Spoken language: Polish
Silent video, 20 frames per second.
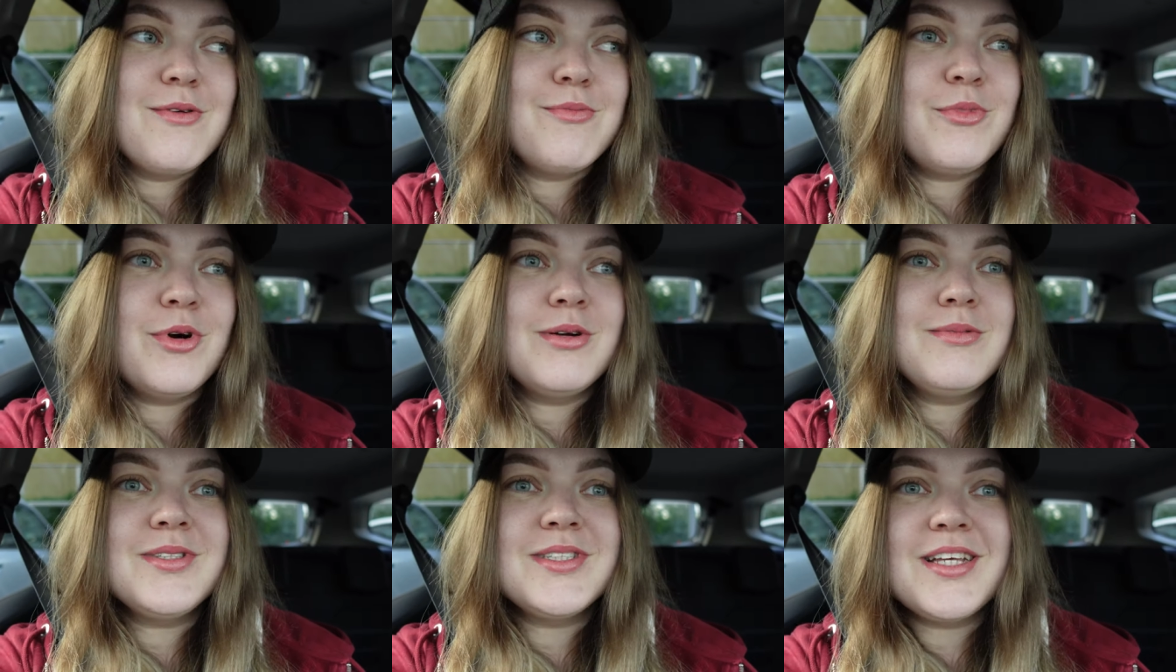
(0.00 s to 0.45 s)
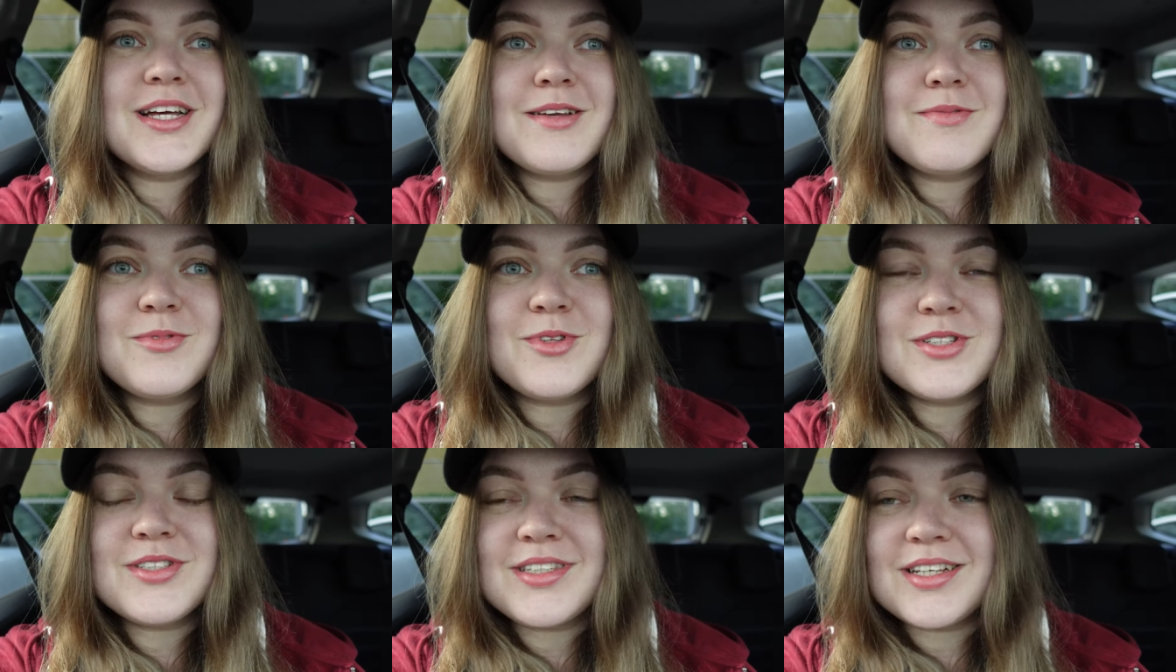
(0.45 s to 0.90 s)
moim
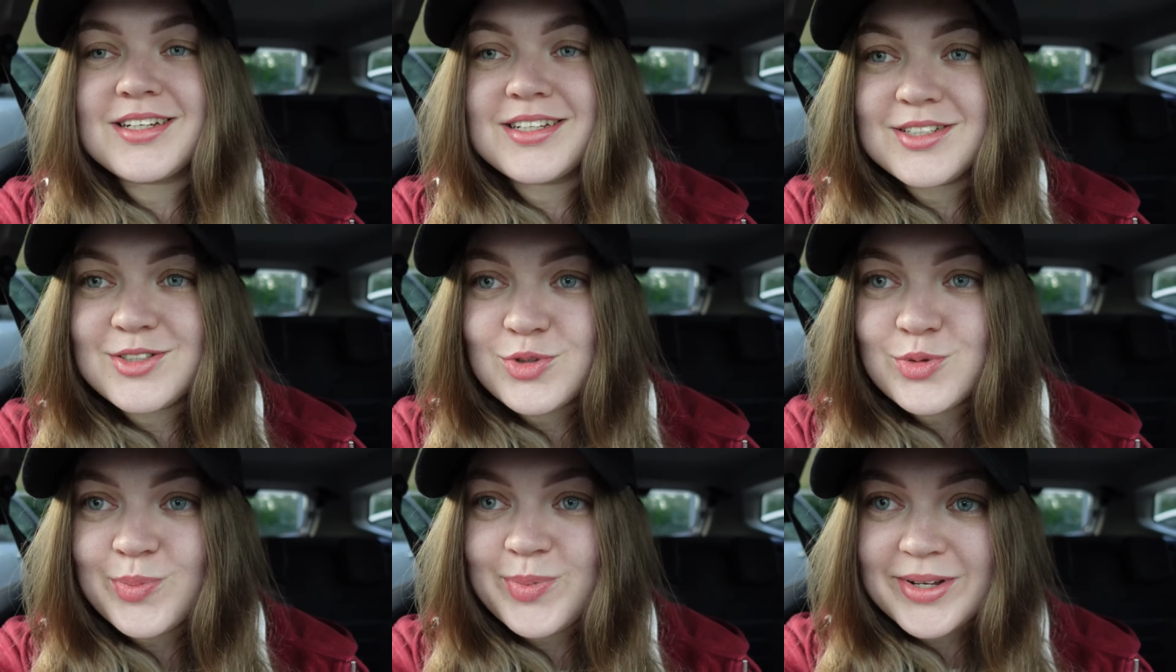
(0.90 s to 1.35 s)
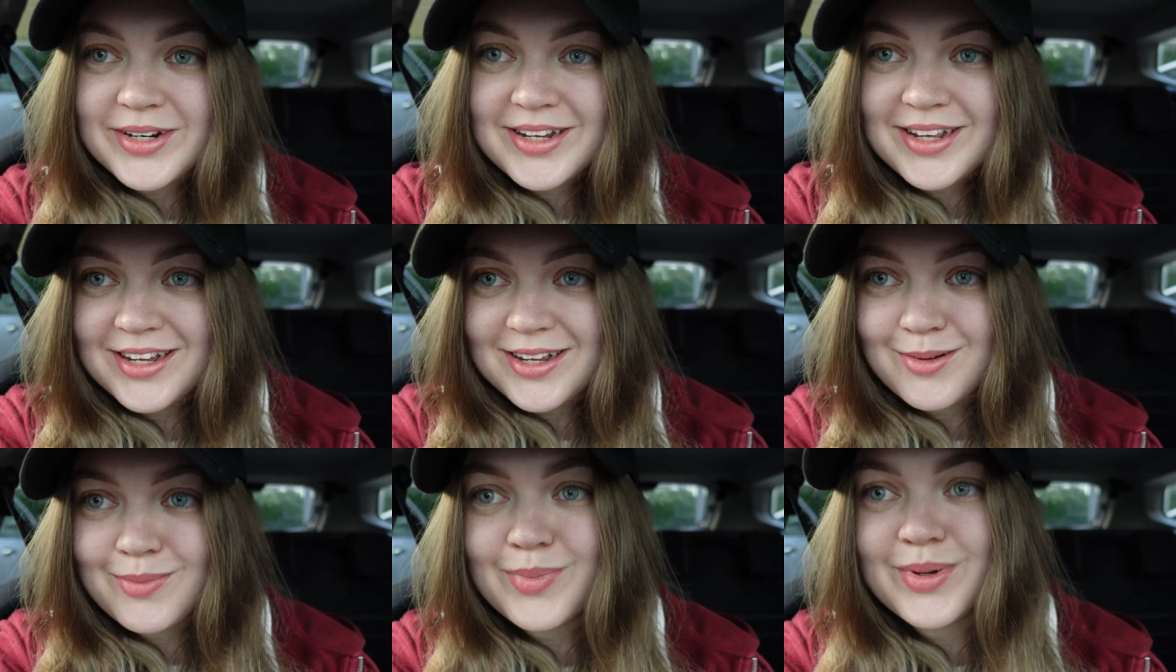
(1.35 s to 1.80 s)
zdaniem to jest taki super
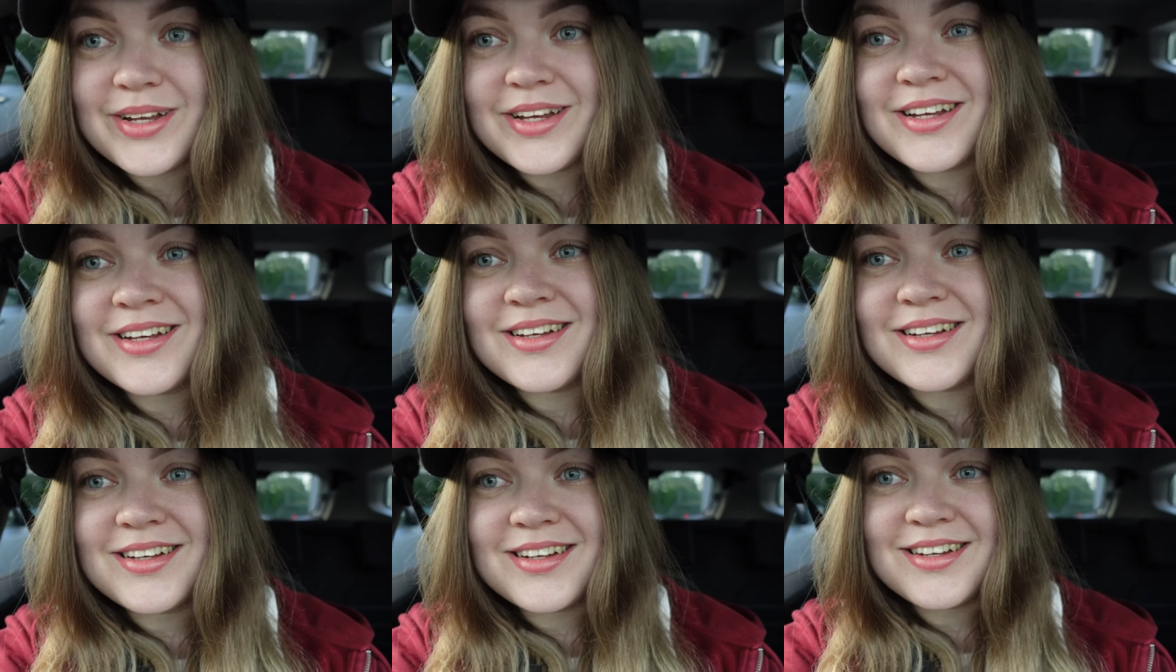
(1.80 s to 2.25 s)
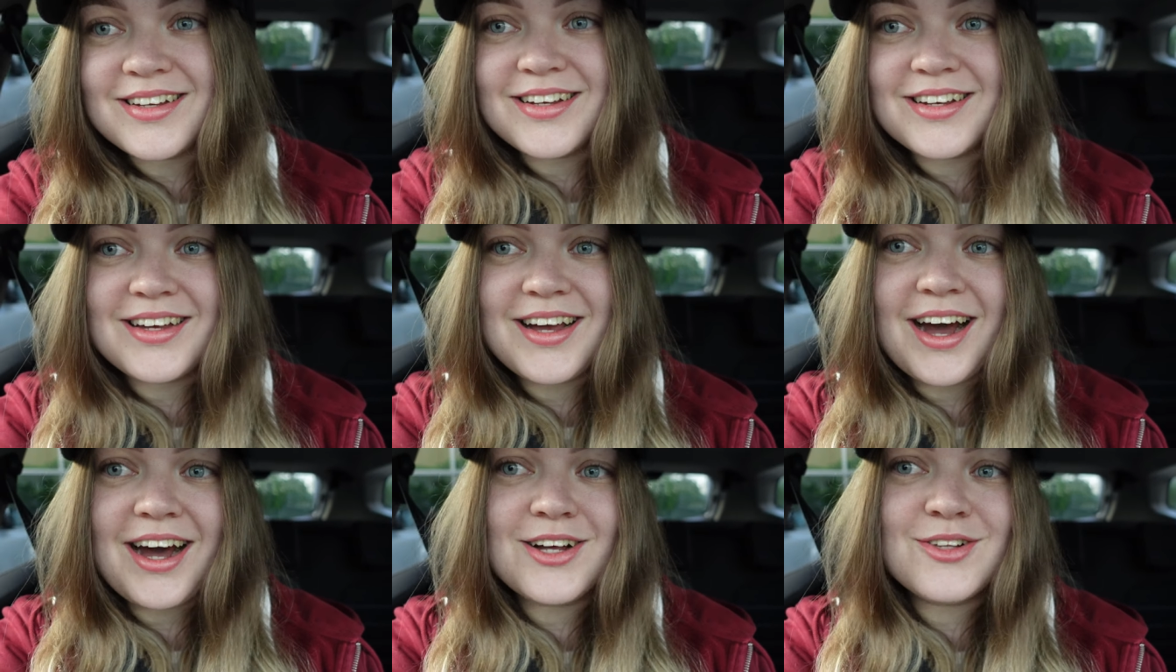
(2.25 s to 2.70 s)
jakby
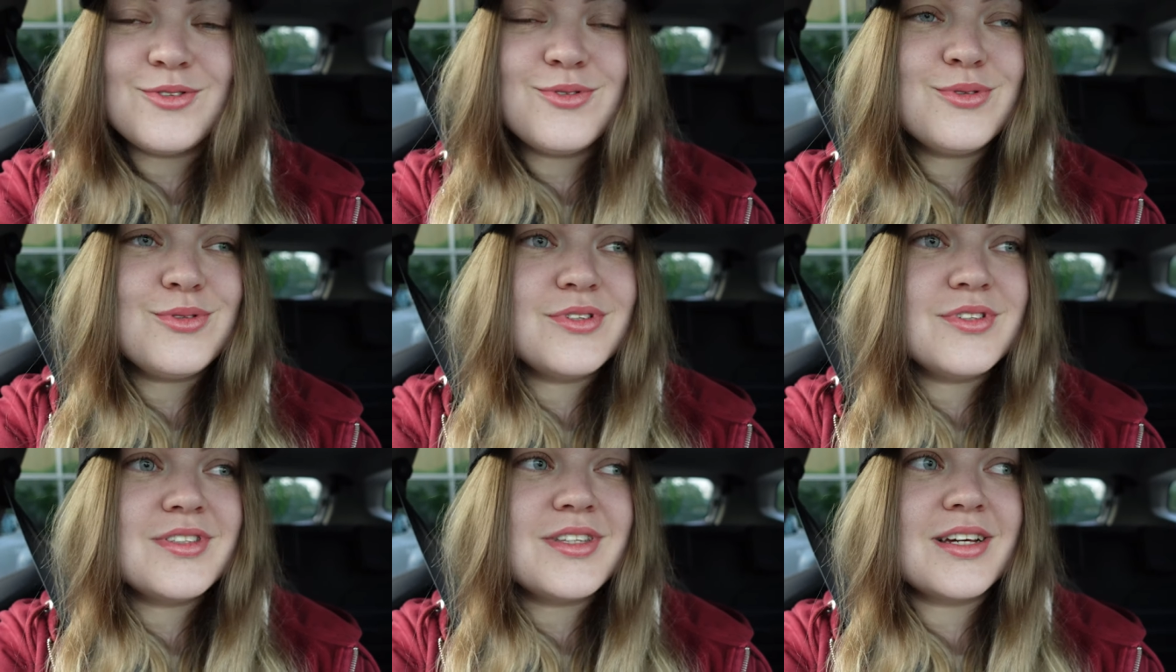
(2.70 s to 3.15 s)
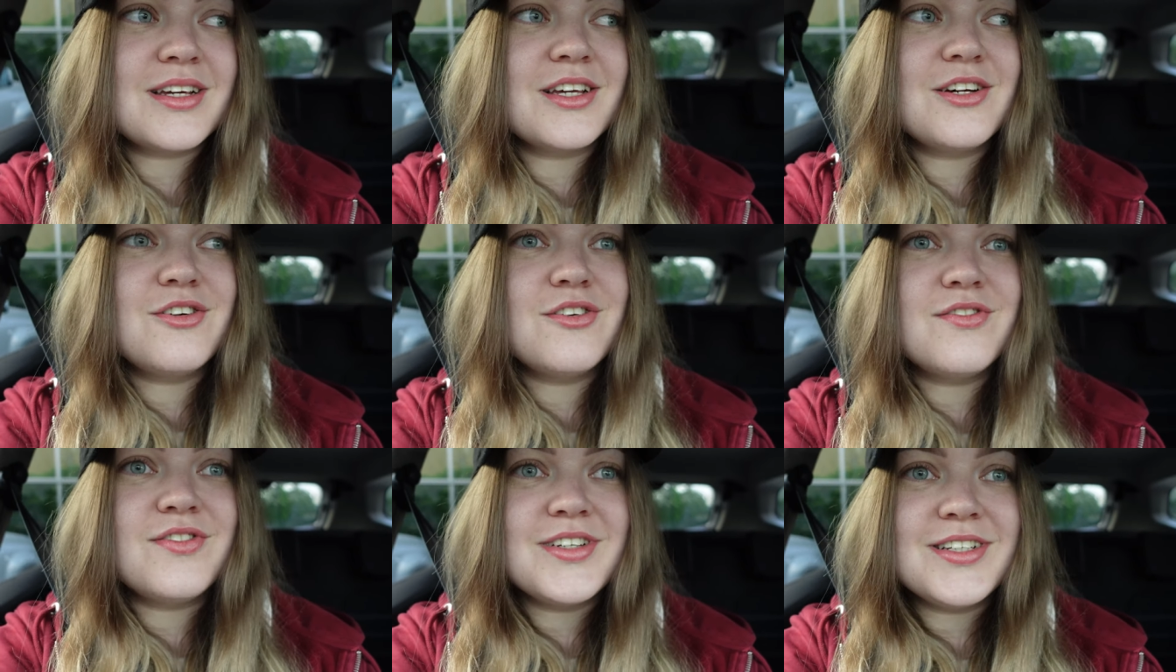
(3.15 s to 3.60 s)
e, atut
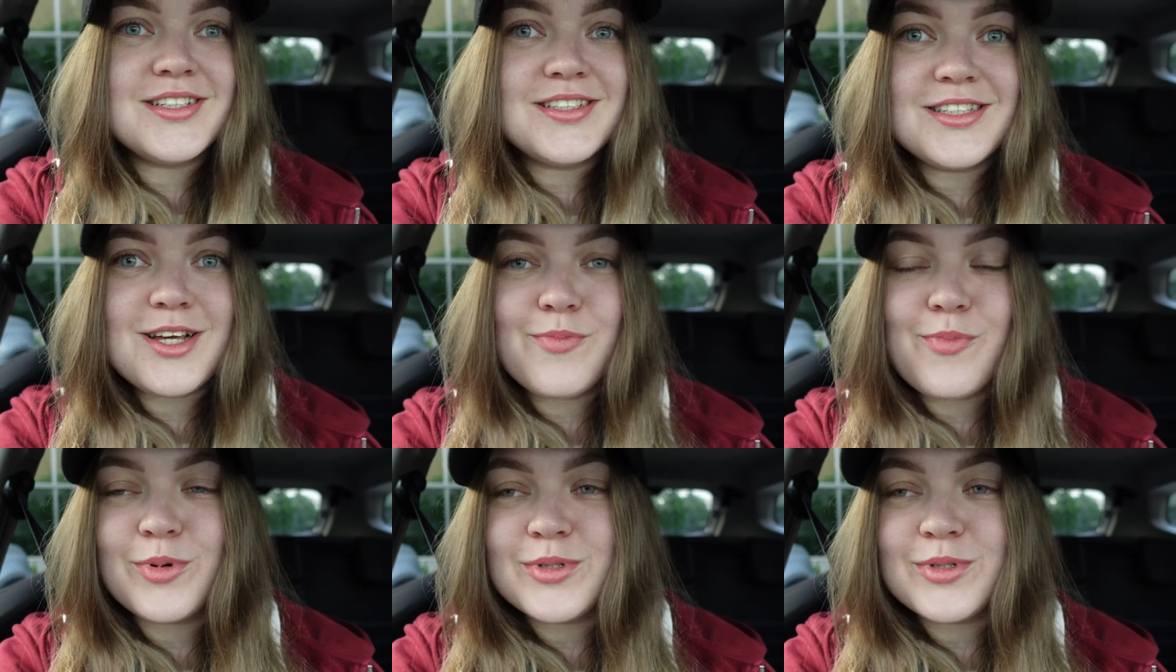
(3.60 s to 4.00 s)
takiego wyjścia.